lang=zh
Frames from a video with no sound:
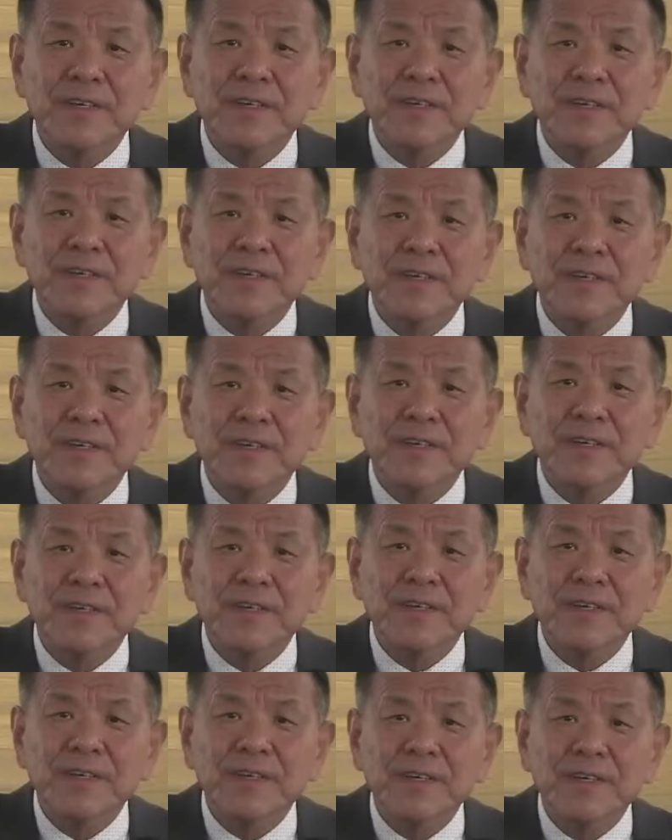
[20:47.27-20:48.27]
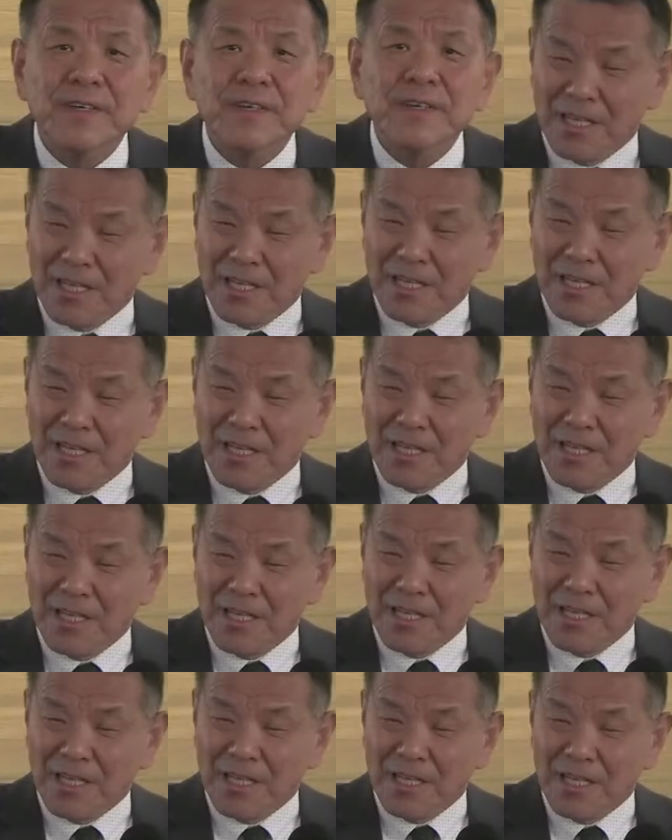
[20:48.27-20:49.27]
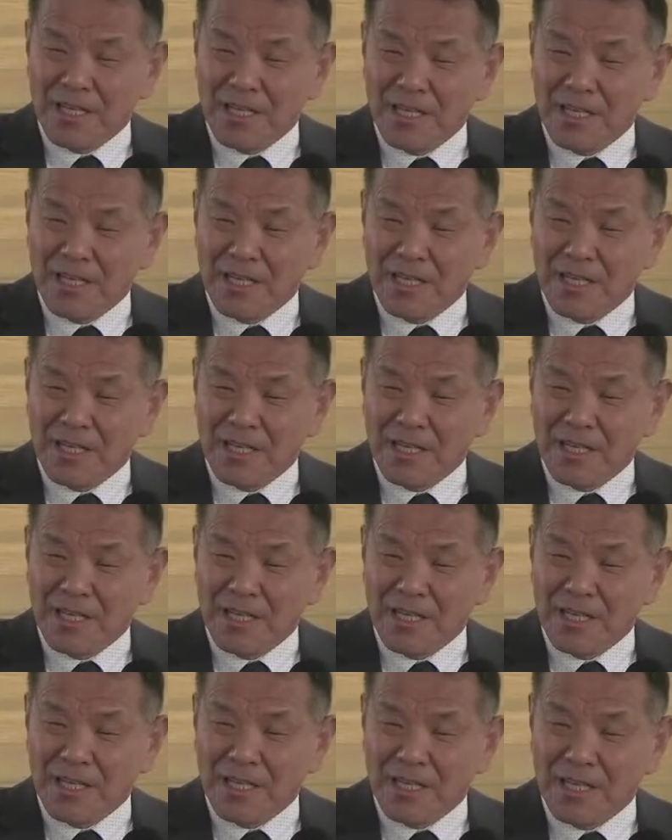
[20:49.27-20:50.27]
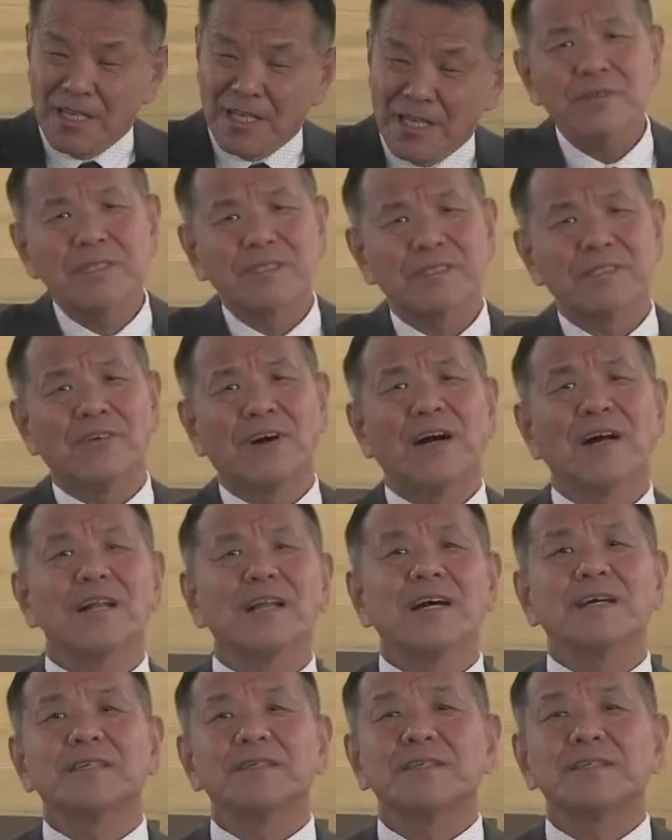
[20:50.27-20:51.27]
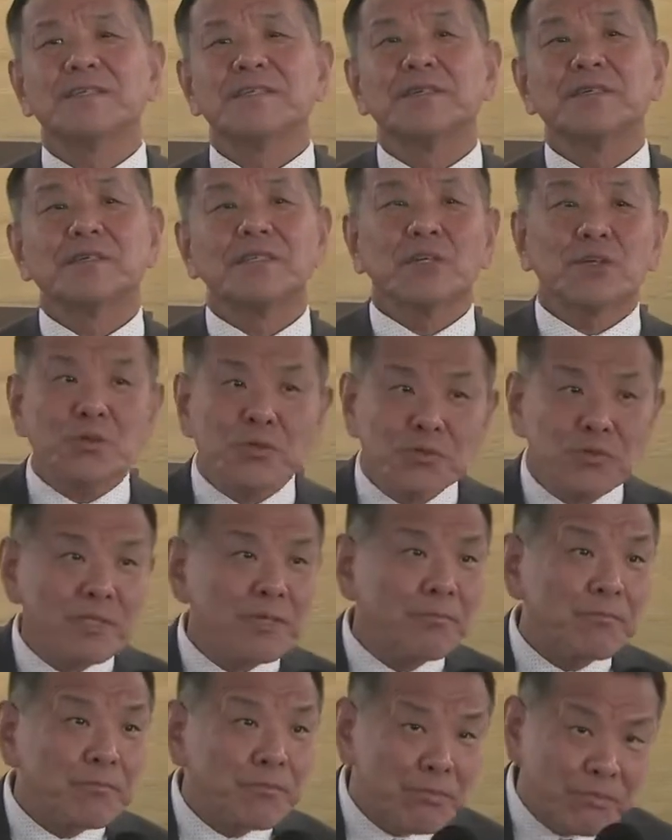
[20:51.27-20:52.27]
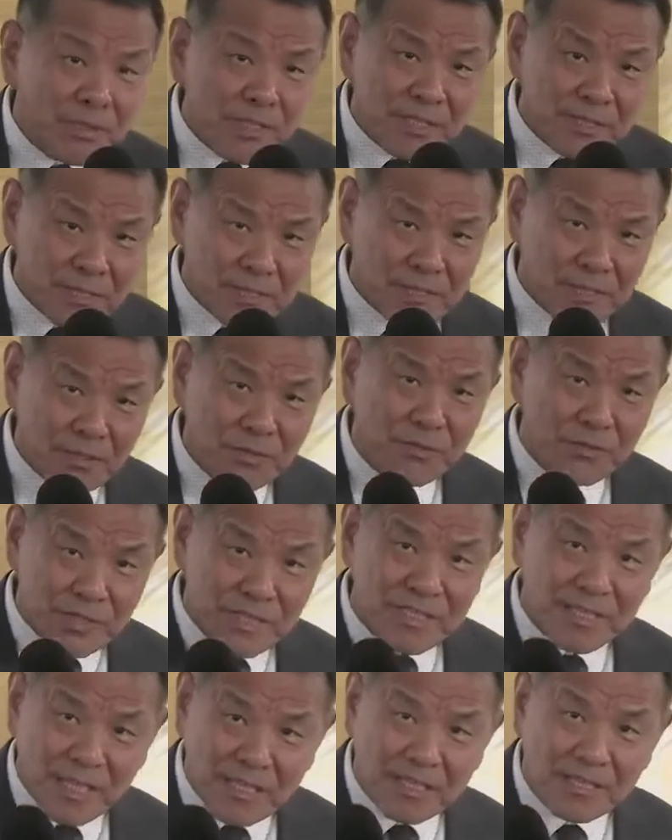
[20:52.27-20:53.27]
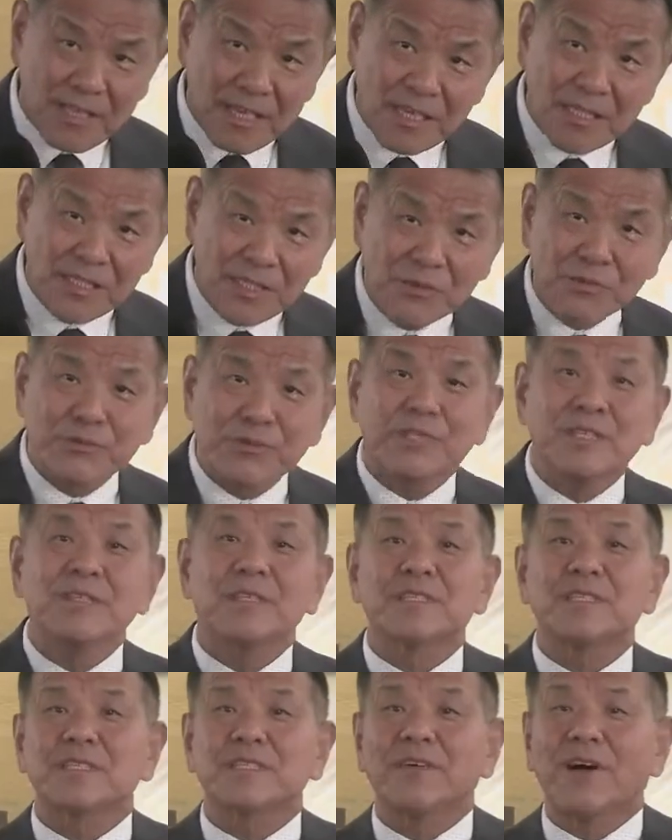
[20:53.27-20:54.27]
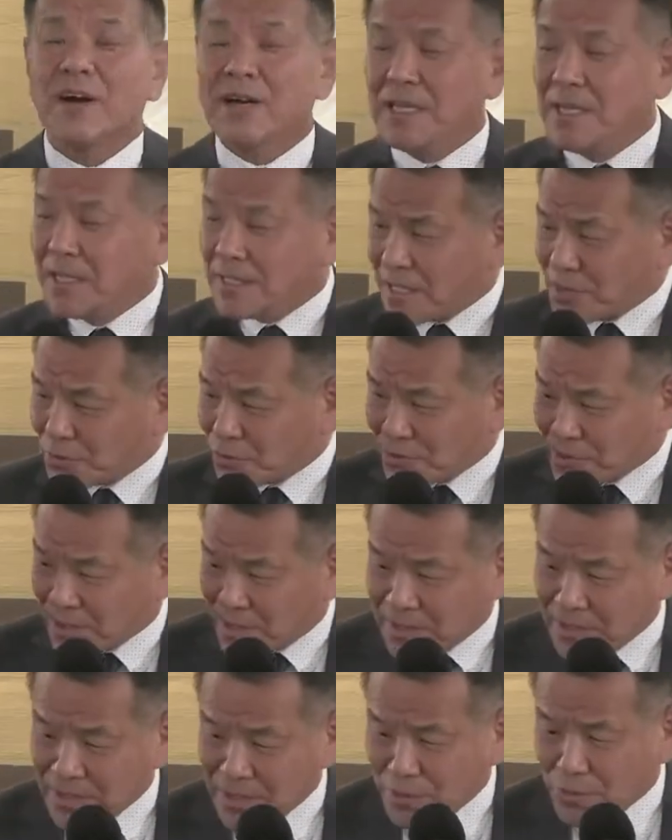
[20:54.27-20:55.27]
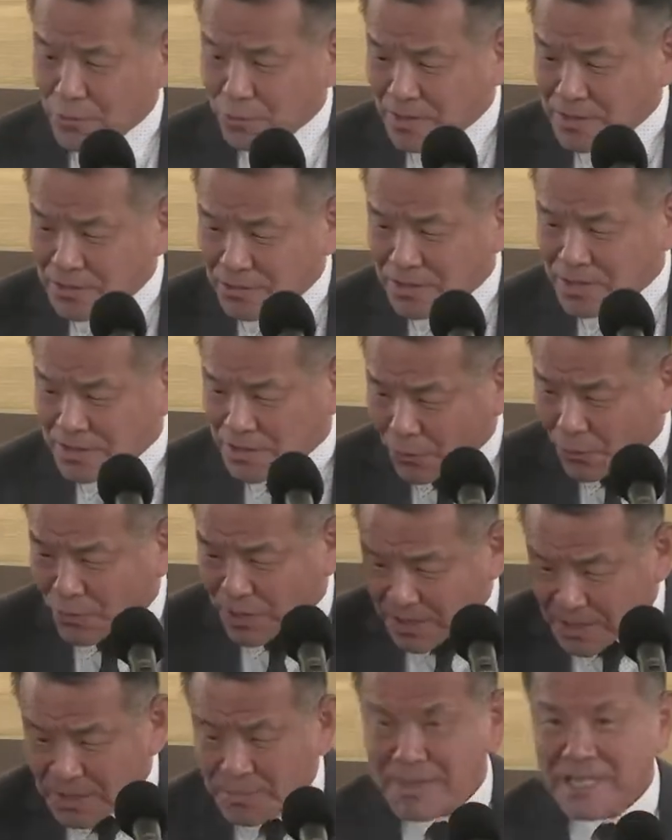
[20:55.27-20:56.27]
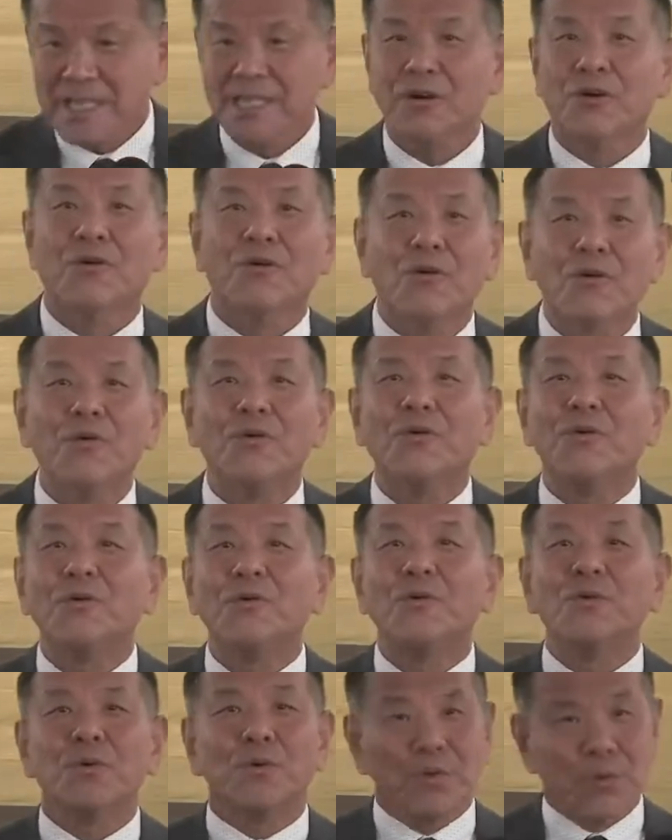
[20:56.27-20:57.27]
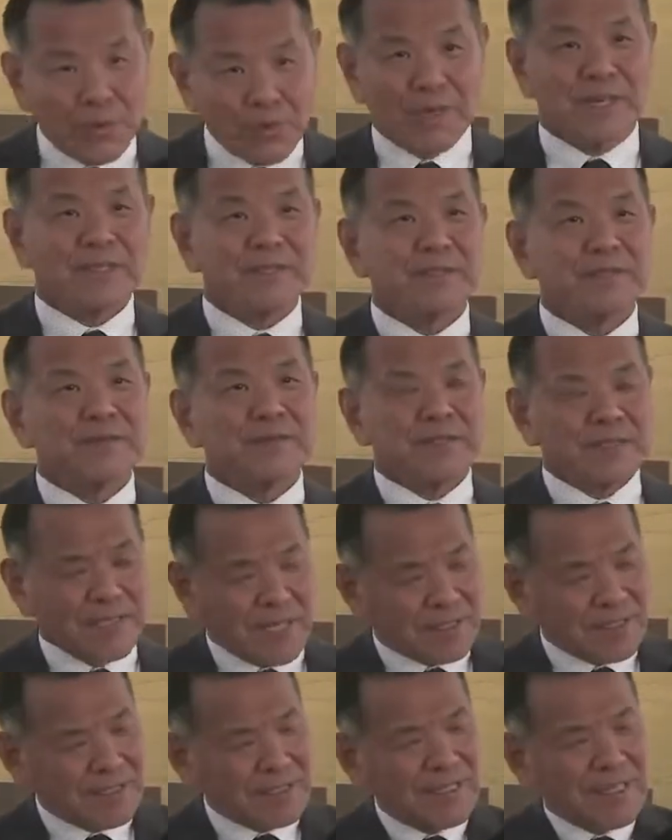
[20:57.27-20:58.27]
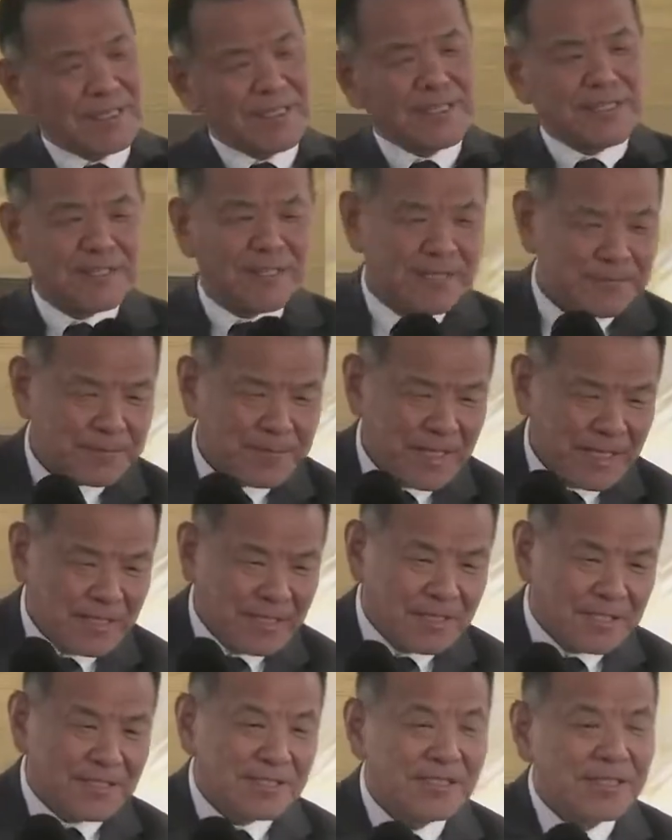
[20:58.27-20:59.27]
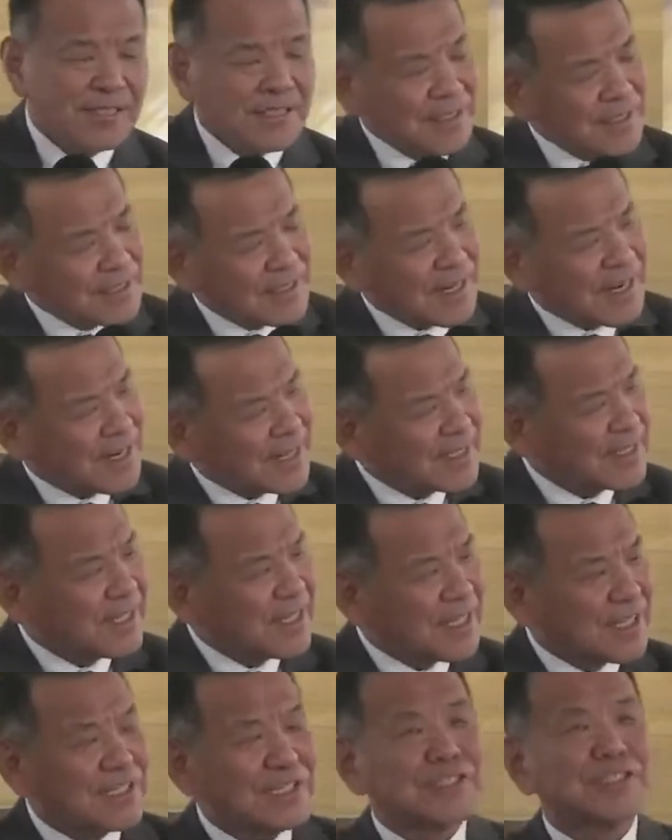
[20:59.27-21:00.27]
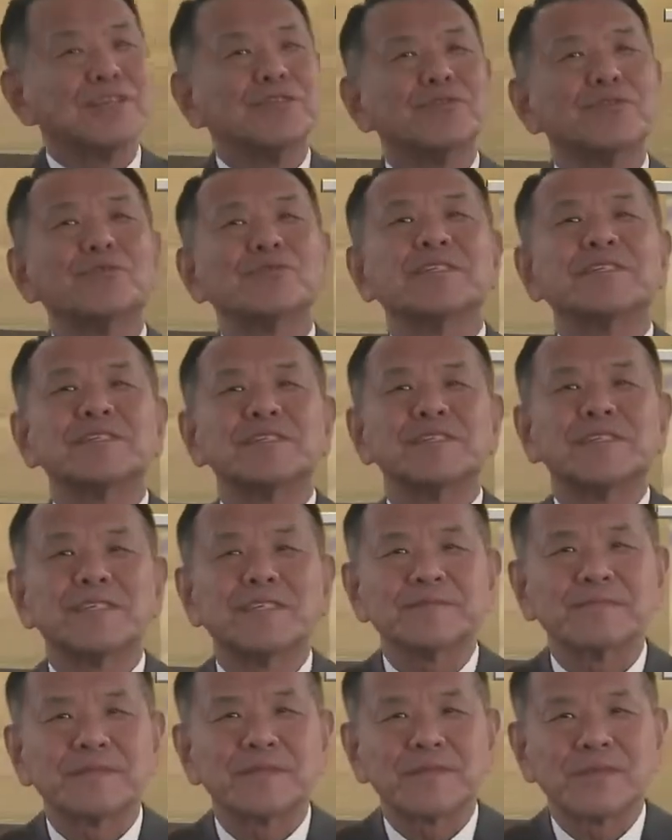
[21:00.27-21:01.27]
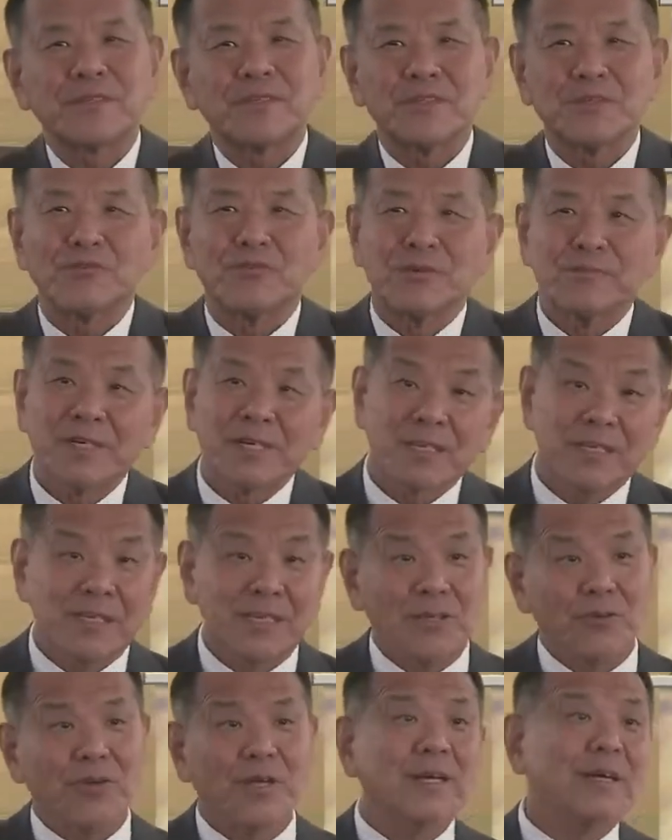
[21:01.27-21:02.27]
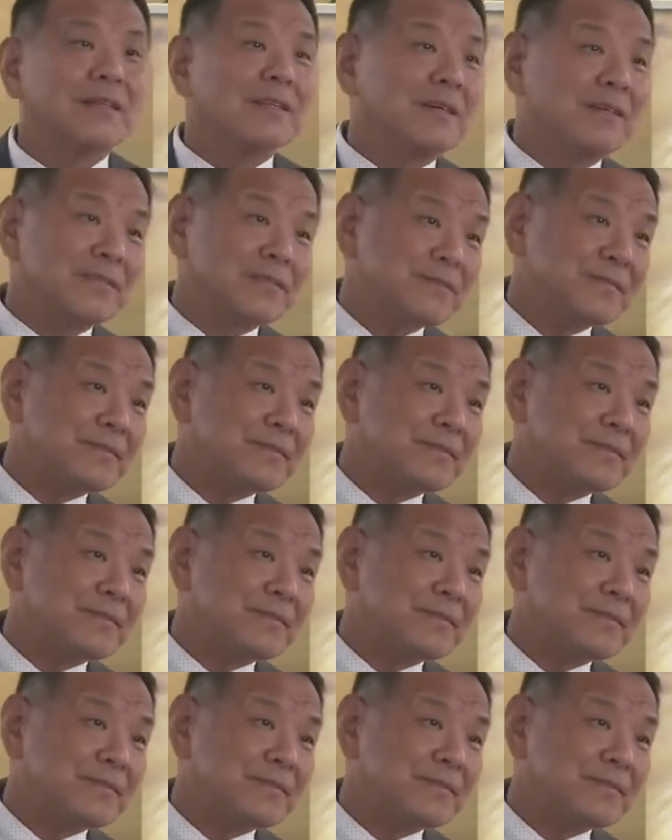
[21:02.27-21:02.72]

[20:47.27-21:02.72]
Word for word: 所以在那个地方，只要你是罪人，全都死亡了。这说的不是肉简单肉身的死亡，他说的灵魂就是有和是没有。讲的这件事了，这是第一个哈，很震动的事情，所以我们可能也会看到。